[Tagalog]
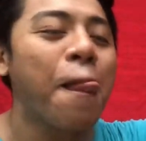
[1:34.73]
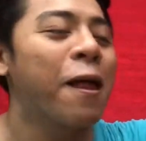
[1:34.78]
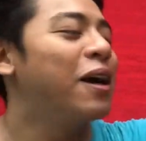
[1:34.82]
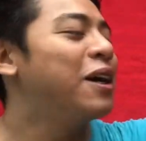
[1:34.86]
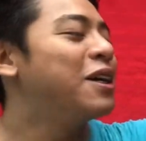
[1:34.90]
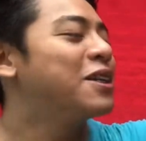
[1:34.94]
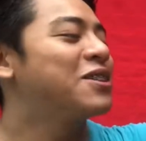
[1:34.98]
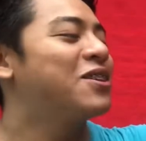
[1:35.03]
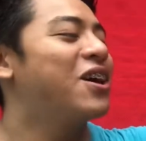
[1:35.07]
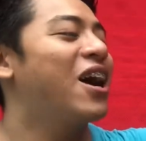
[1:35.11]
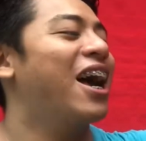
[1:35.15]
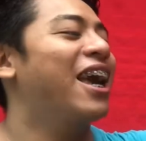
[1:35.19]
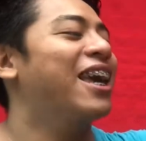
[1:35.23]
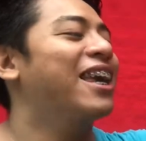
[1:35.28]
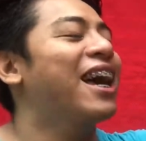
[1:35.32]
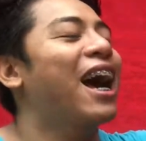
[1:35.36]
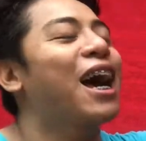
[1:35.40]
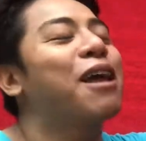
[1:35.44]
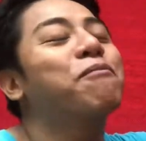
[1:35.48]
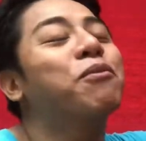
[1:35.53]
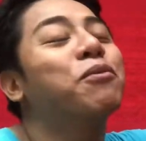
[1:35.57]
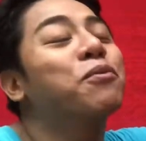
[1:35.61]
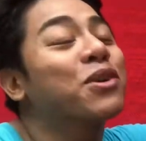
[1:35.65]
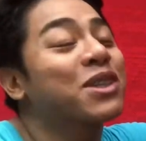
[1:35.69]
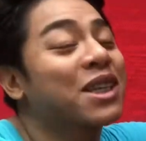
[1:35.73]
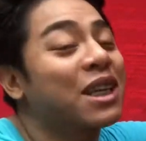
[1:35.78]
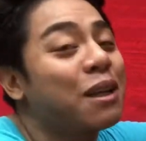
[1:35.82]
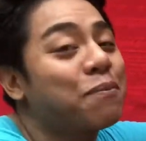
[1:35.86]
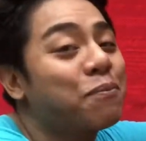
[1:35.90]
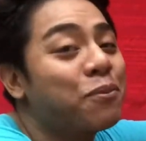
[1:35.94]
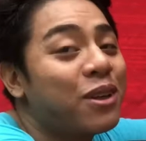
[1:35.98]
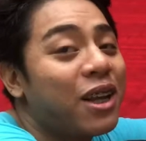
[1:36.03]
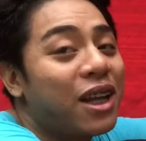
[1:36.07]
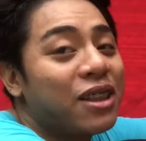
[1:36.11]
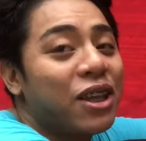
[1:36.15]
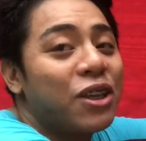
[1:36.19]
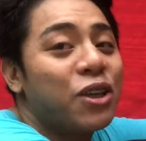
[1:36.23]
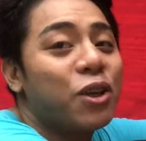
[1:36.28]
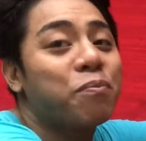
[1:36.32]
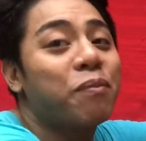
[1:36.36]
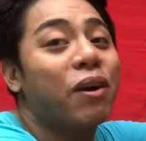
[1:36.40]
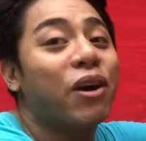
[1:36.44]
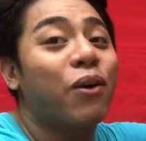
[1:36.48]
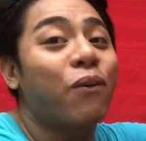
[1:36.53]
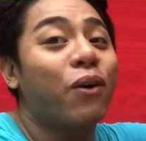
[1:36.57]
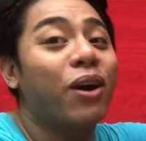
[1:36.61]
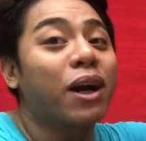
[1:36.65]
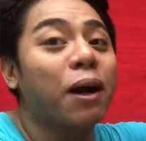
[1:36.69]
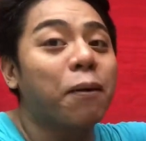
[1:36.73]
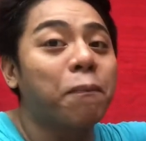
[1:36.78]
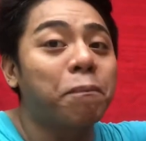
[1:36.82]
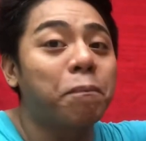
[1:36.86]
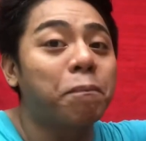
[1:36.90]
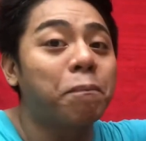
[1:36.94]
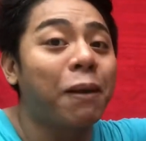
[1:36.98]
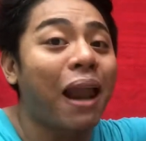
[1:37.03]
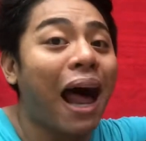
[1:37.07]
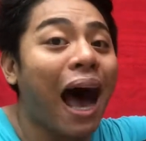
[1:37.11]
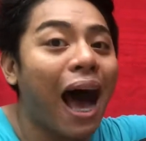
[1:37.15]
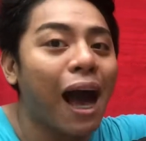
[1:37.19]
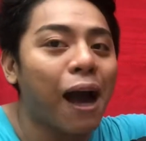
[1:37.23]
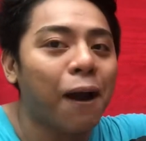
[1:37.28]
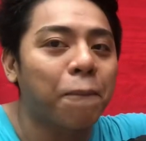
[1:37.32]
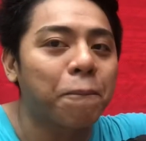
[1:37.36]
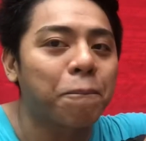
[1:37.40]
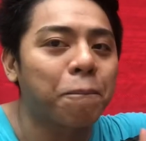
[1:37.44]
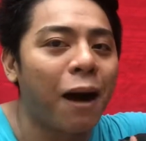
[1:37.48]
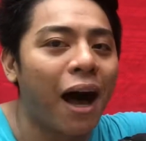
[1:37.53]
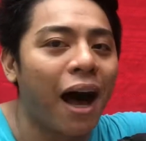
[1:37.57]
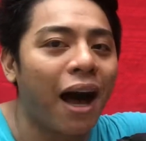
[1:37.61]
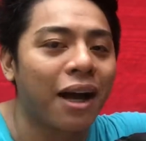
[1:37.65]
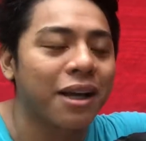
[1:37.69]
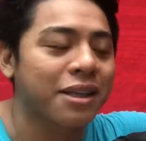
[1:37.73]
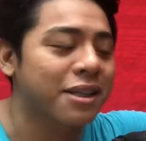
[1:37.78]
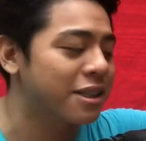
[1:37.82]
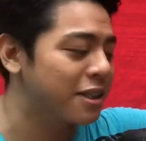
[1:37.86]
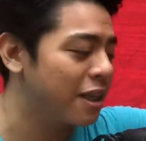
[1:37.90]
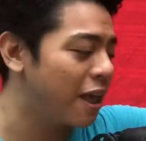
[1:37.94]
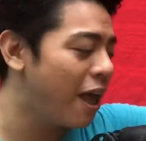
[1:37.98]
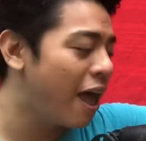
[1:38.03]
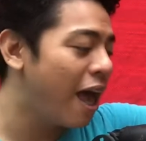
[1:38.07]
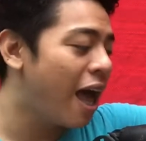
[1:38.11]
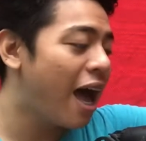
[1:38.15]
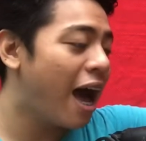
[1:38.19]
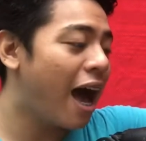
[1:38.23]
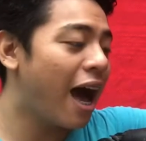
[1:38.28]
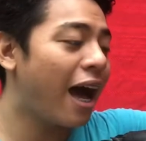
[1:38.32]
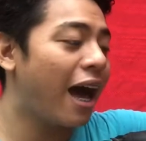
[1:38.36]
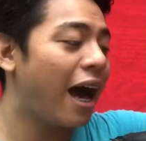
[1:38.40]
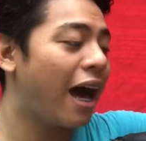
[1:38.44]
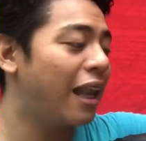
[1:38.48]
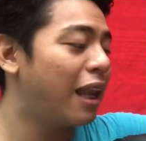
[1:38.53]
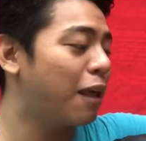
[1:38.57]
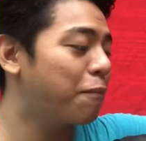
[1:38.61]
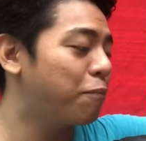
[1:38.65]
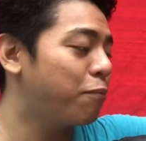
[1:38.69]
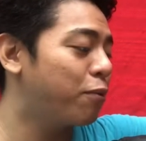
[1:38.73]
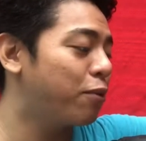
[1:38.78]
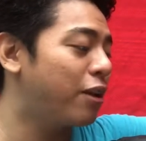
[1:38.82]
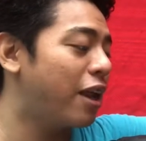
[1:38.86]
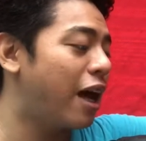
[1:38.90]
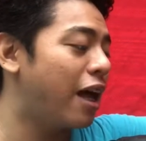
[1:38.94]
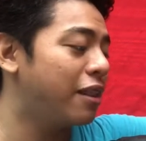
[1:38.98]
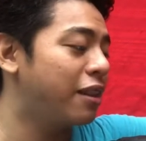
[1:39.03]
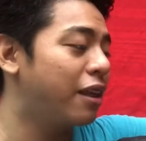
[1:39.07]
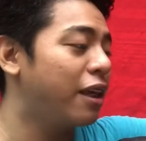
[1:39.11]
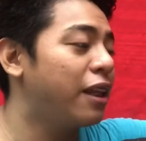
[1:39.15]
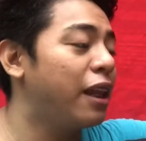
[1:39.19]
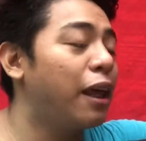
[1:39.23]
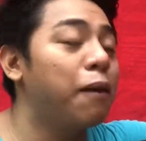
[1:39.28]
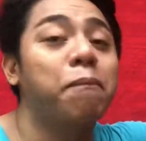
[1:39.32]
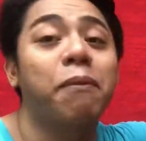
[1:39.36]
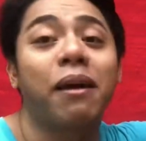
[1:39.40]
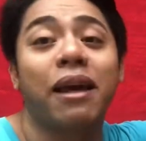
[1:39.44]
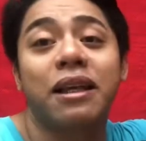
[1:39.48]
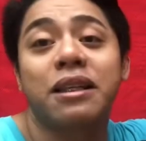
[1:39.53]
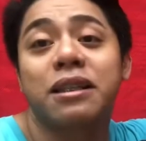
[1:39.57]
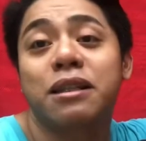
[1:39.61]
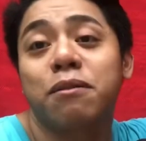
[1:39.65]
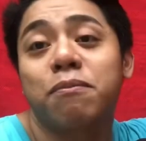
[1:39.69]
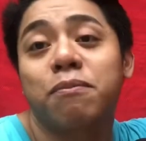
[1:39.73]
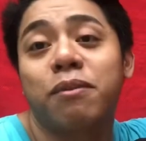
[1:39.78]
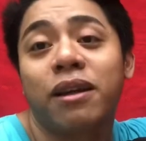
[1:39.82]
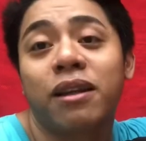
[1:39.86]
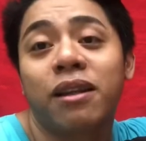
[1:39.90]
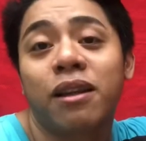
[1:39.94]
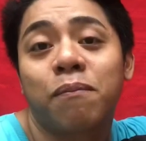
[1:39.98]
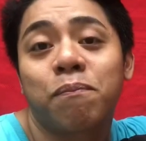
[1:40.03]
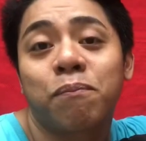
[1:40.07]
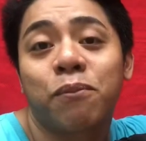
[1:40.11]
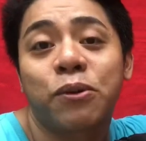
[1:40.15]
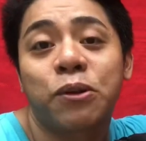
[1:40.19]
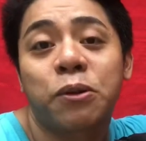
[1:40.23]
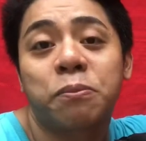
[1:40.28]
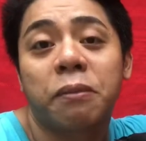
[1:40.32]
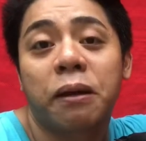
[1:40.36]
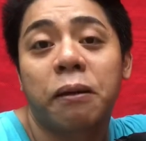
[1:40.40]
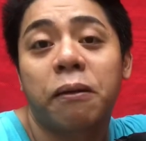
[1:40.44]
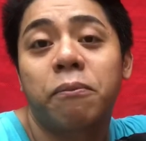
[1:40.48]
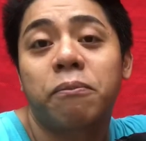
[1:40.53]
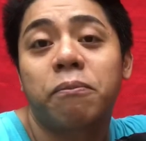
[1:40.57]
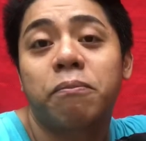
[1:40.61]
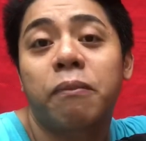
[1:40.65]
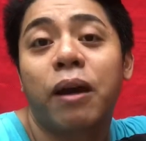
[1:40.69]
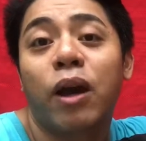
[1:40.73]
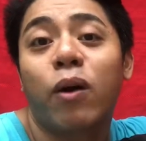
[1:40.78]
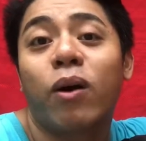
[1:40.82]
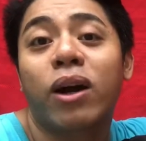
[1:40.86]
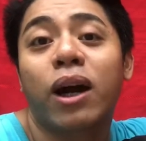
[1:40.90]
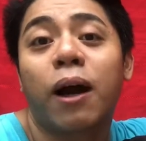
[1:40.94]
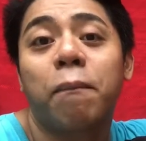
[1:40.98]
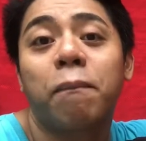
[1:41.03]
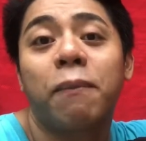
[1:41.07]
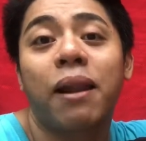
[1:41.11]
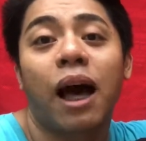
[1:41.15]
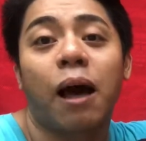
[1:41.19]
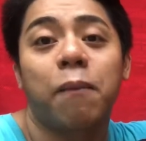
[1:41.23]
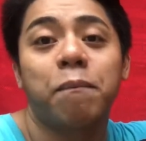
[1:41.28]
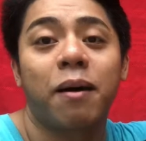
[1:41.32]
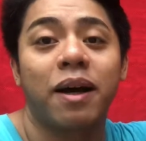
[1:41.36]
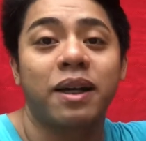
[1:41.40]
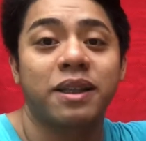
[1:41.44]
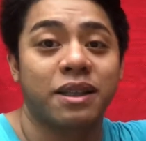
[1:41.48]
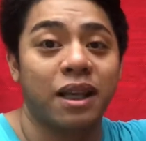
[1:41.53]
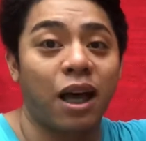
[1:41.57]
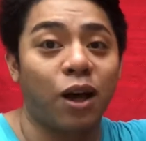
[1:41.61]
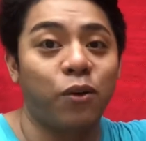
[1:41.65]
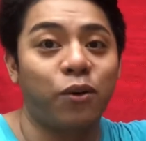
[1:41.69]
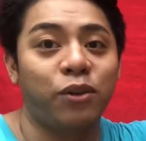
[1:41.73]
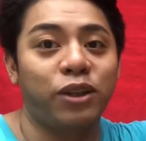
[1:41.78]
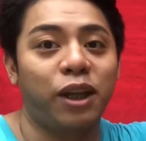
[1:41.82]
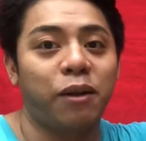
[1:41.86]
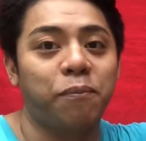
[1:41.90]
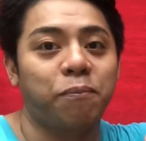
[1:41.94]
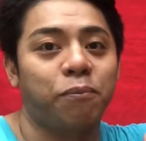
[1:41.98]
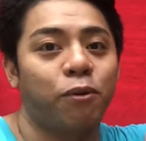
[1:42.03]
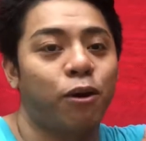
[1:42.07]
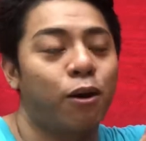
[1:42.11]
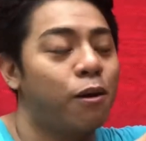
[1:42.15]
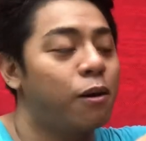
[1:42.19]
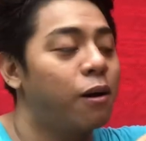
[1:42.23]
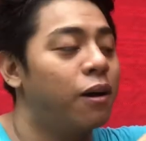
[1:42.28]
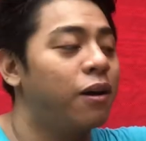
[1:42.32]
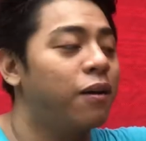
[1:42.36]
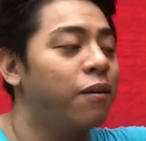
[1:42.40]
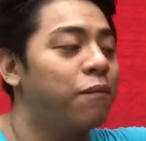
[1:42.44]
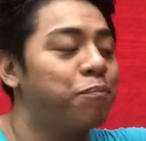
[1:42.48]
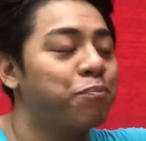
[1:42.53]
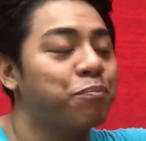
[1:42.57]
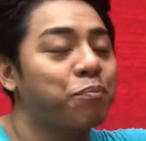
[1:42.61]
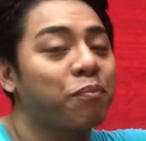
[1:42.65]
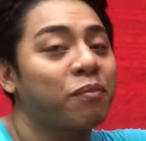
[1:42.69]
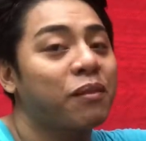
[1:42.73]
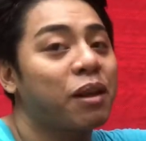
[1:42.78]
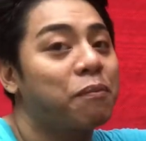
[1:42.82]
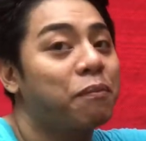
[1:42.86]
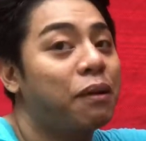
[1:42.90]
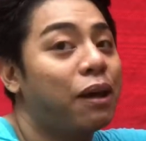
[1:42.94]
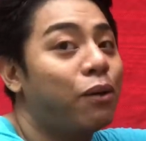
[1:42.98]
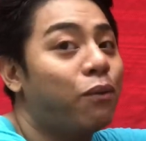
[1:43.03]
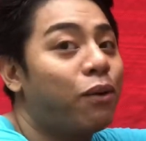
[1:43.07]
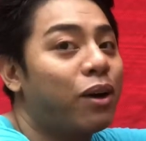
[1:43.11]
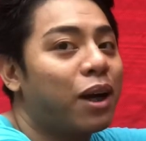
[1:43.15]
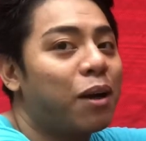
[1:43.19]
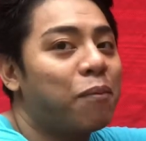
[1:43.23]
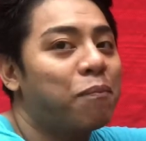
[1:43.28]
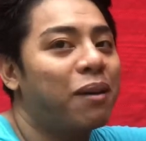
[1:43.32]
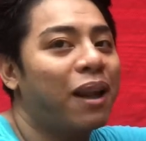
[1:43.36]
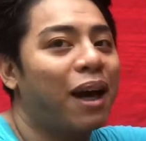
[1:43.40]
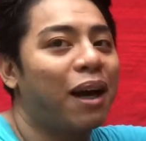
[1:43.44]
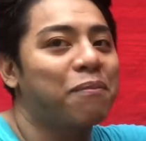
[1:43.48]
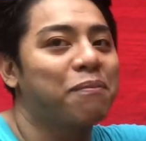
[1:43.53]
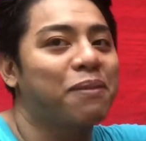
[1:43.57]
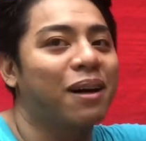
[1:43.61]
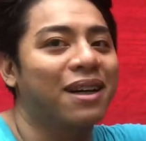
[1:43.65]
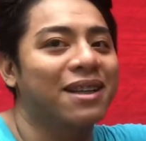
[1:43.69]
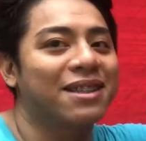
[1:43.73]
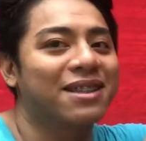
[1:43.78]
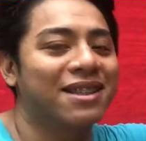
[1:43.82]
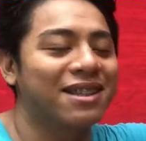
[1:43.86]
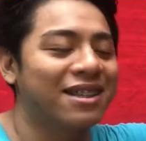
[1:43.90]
So, ayan, bubuksan na po natin yung mahiwagang black box. Akala po natin, ABS-CBN eh, lang po yung may, may wagang black box. Ako din po. May wagang black box.